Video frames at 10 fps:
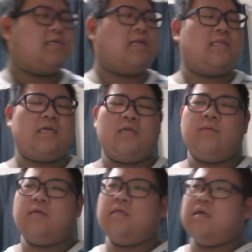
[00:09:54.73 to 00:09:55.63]
やらなけれ
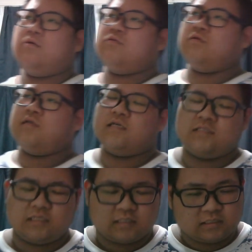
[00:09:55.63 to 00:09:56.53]
ばいけないことに対
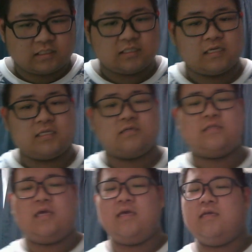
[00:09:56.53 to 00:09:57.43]
して全然できなく
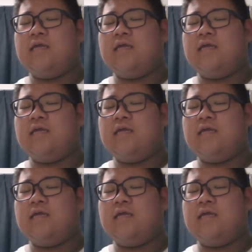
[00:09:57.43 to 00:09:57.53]
て、